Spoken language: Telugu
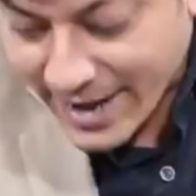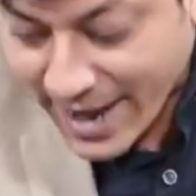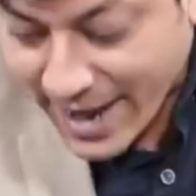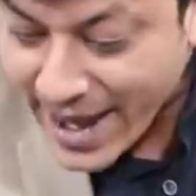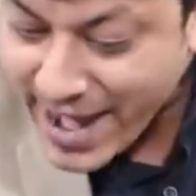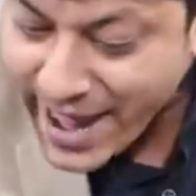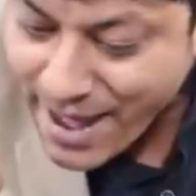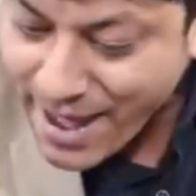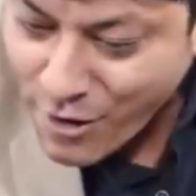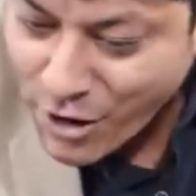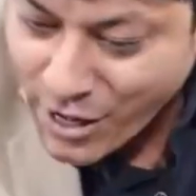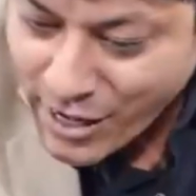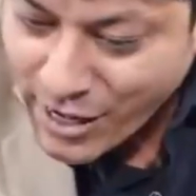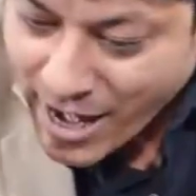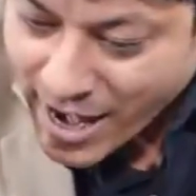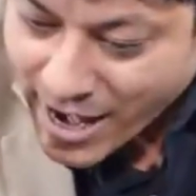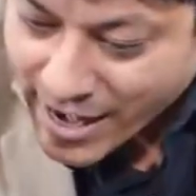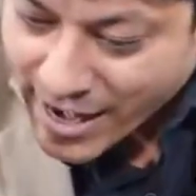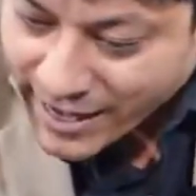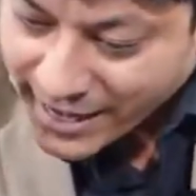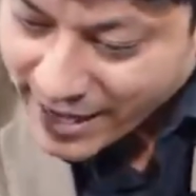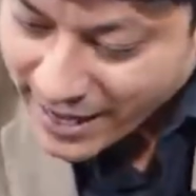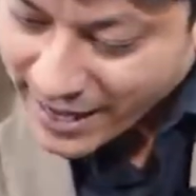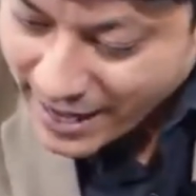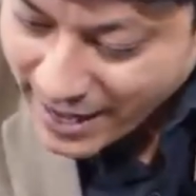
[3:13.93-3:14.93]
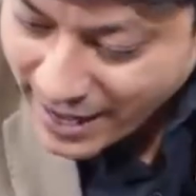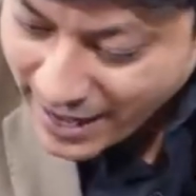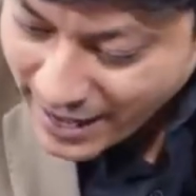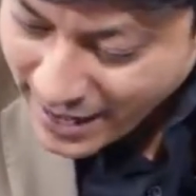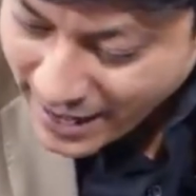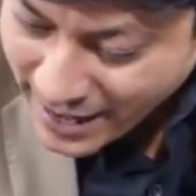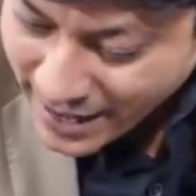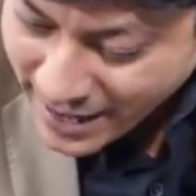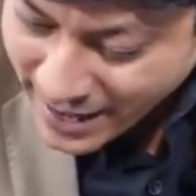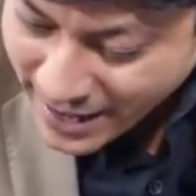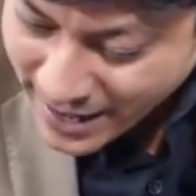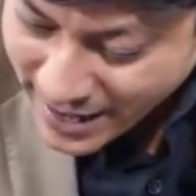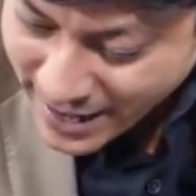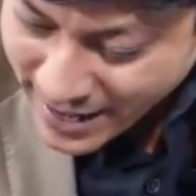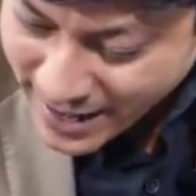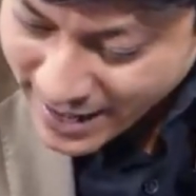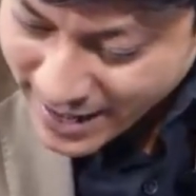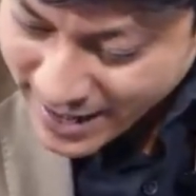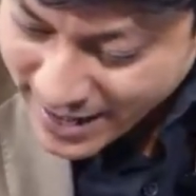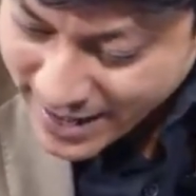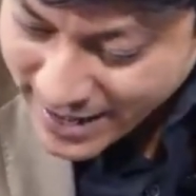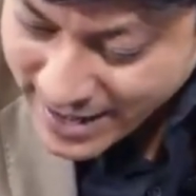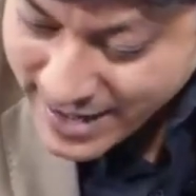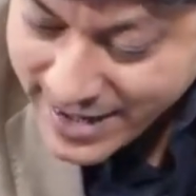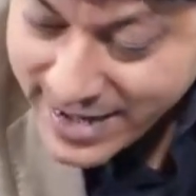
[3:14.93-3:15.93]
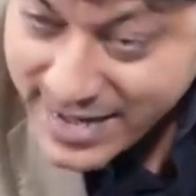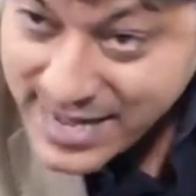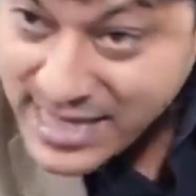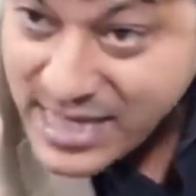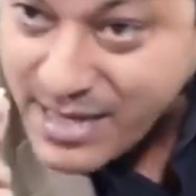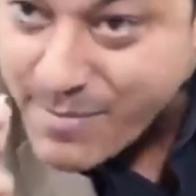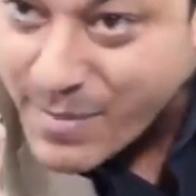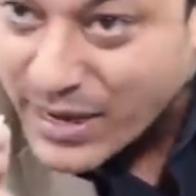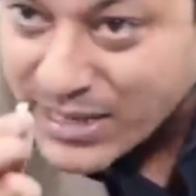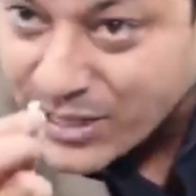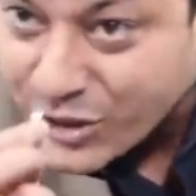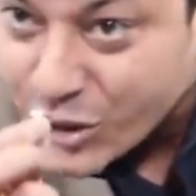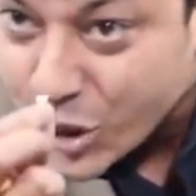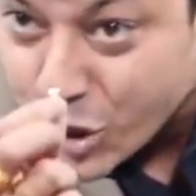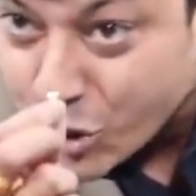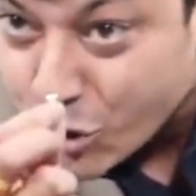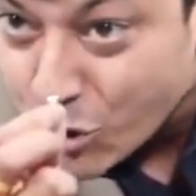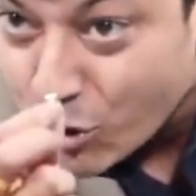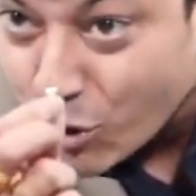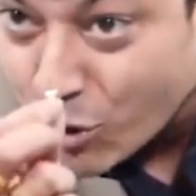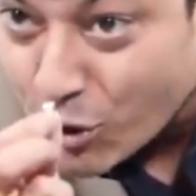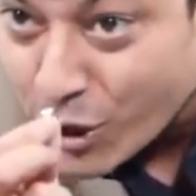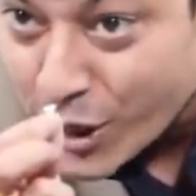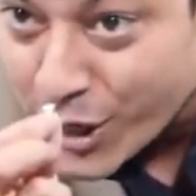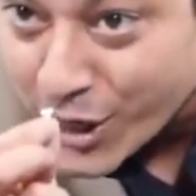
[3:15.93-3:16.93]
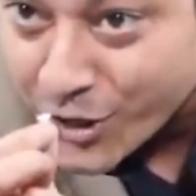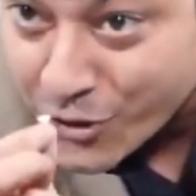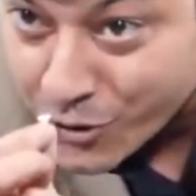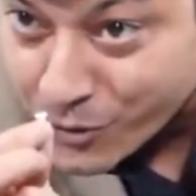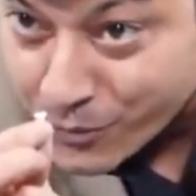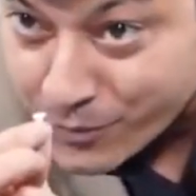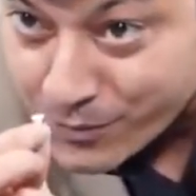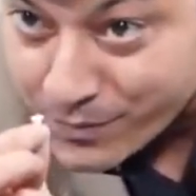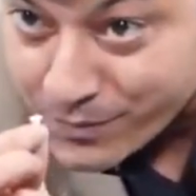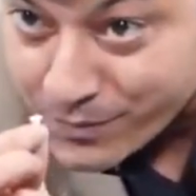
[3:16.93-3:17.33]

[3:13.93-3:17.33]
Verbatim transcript: నేనేమంటున్నా అంటే ఇది మన చేతుల్లో లేదు